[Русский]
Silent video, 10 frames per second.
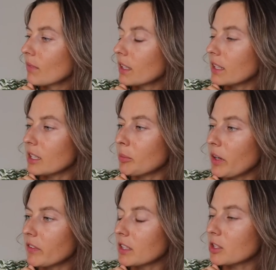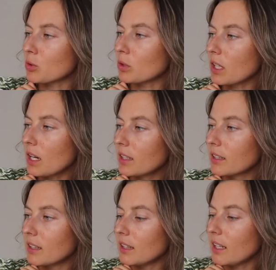я добавила сюда
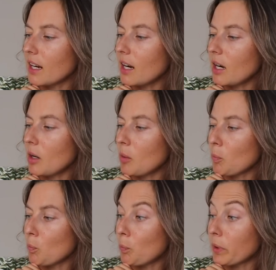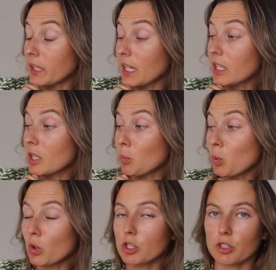для придания
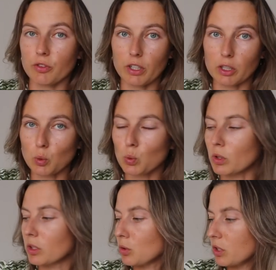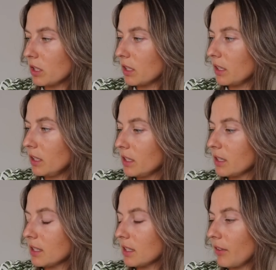большей фактуры. То есть это нить
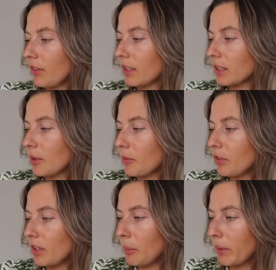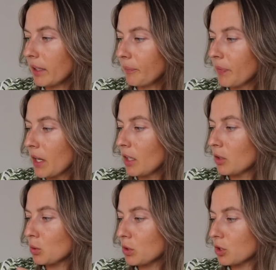с эффектом фламе,
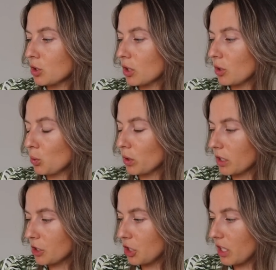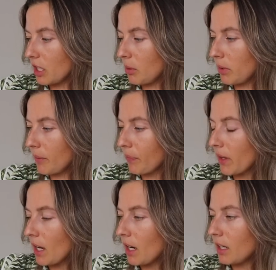то есть с утолщениями.
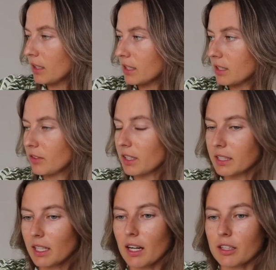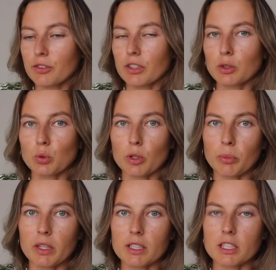Если в кардигане фактура
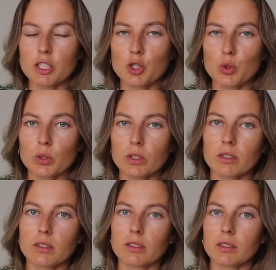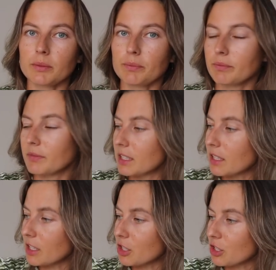была за счет э,
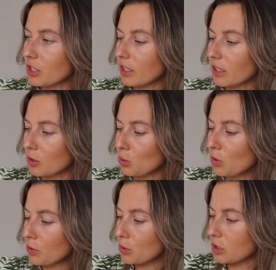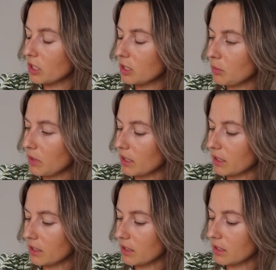изнаночных рядов, то здесь мне
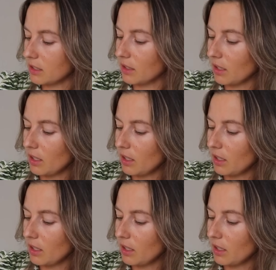хотелось